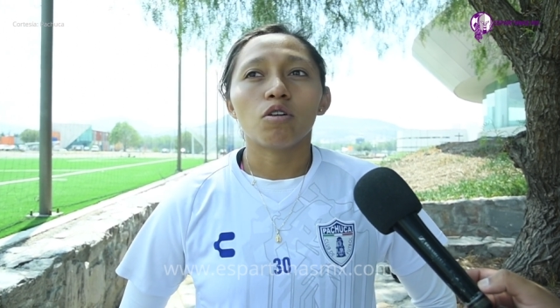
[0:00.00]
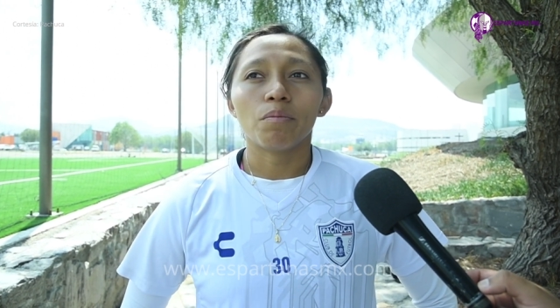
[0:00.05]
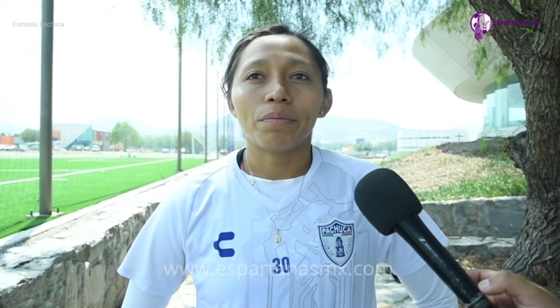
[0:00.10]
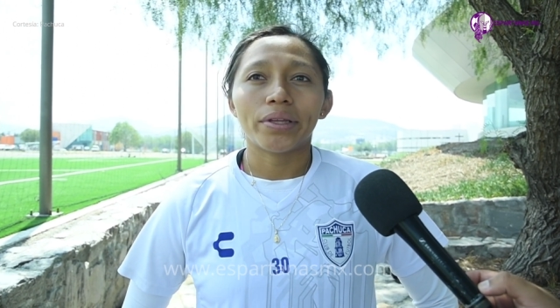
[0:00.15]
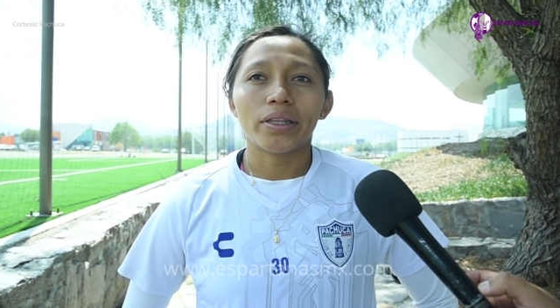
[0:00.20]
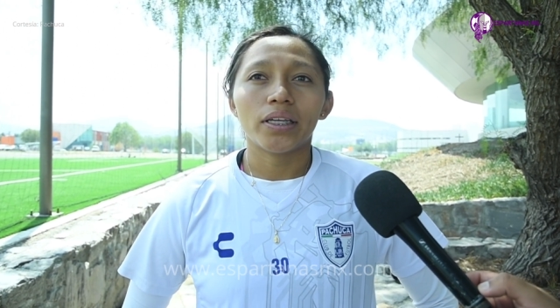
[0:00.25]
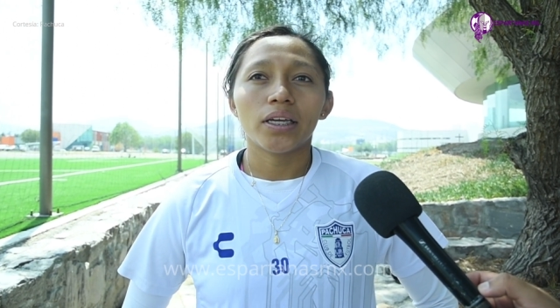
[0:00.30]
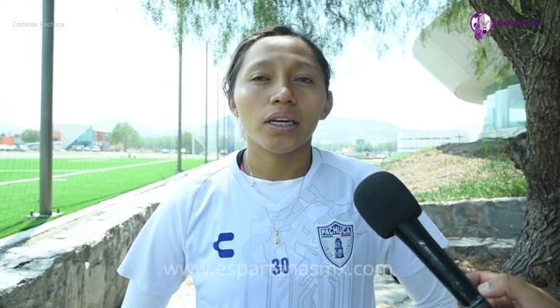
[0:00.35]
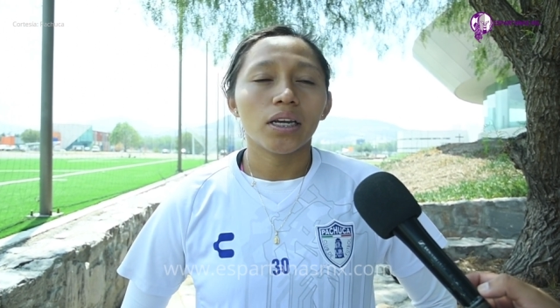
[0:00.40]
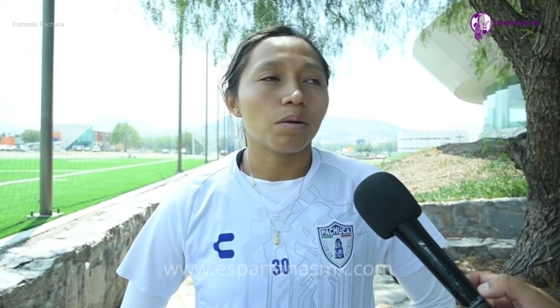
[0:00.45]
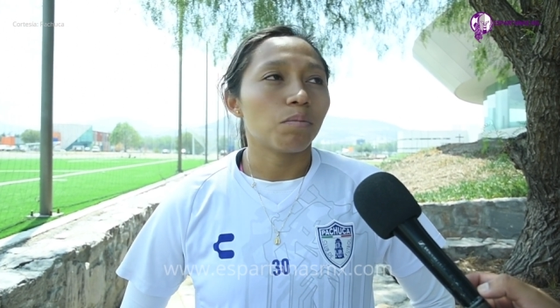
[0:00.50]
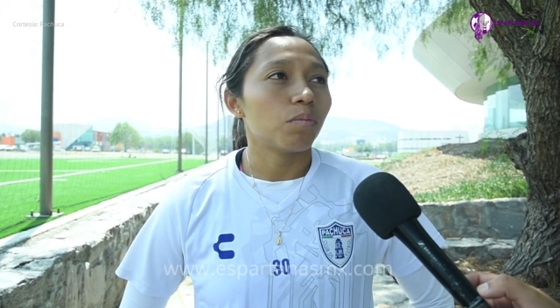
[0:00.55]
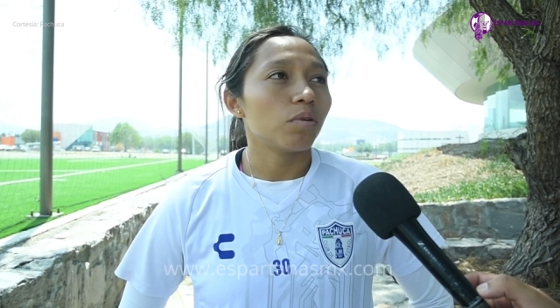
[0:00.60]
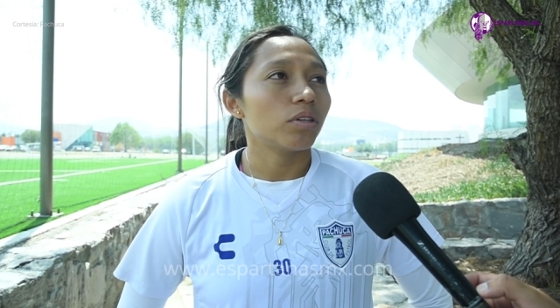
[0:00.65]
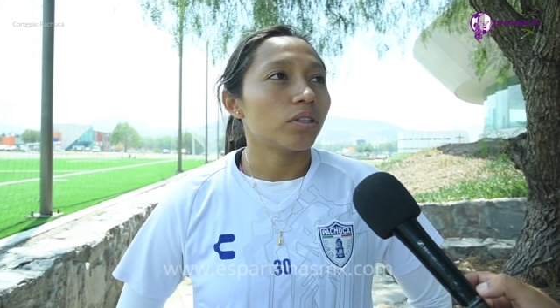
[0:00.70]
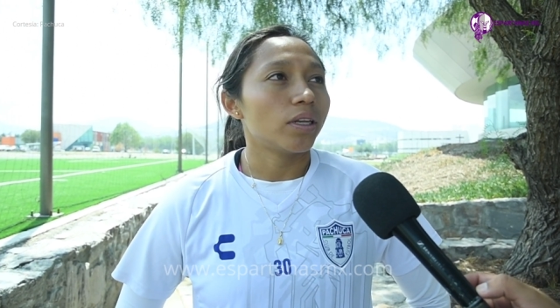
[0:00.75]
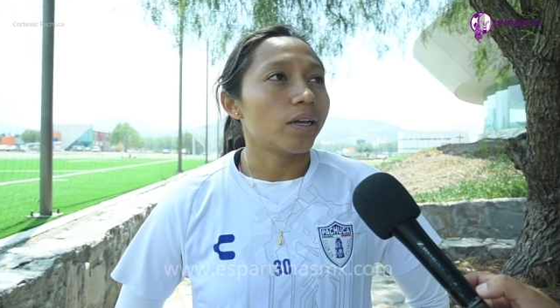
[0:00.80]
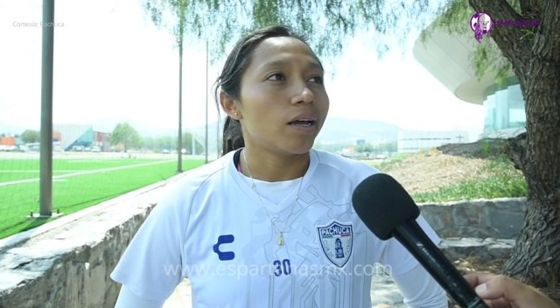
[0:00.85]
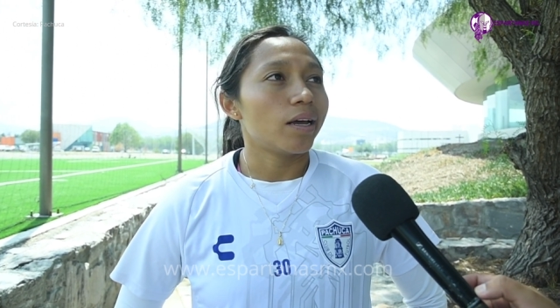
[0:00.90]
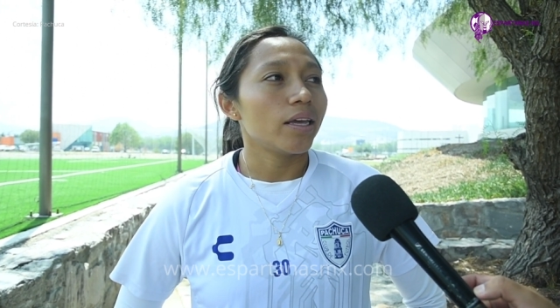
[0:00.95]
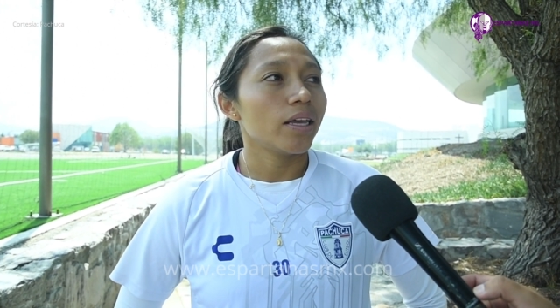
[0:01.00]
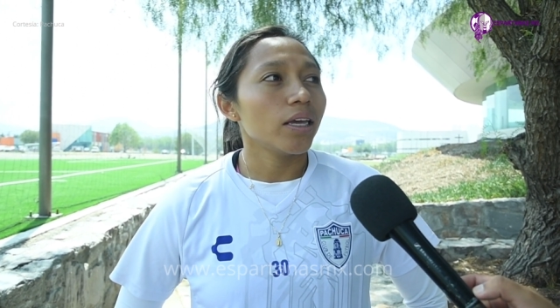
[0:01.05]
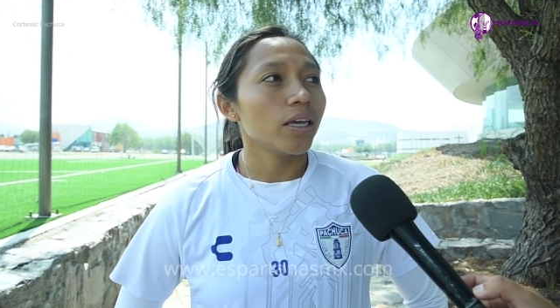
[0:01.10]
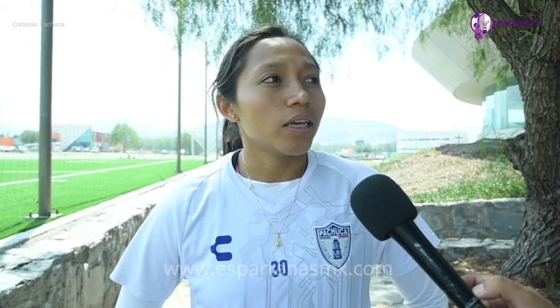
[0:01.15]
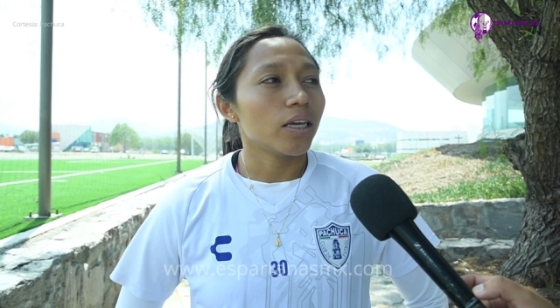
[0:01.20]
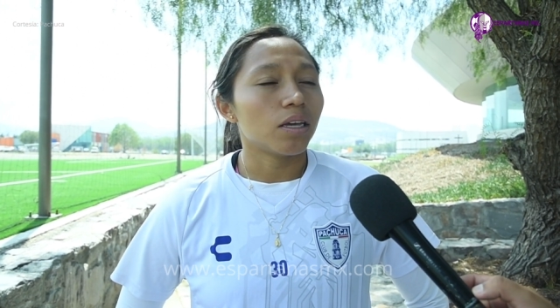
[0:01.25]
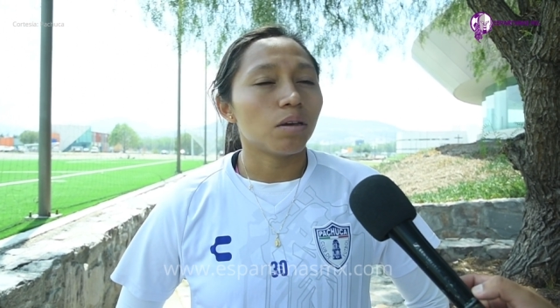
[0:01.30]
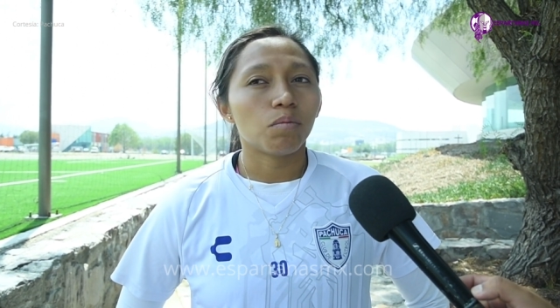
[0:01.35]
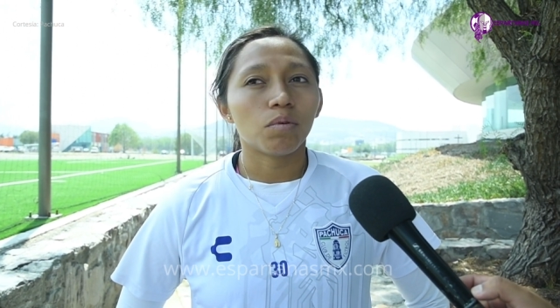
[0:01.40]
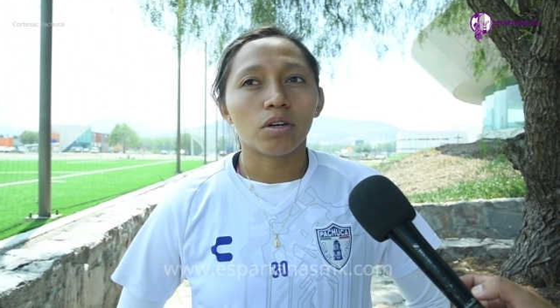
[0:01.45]
competir, que puedo estar ahí
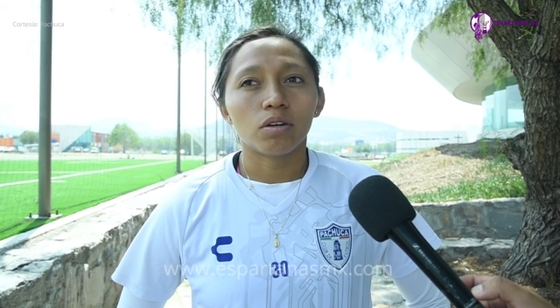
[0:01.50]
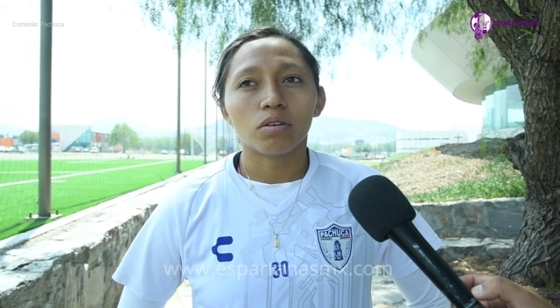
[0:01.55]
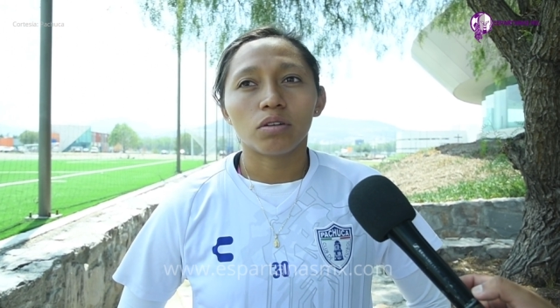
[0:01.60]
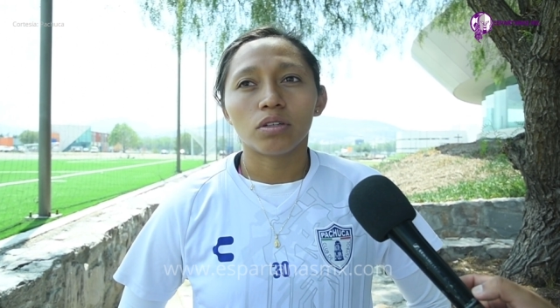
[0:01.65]
y bueno,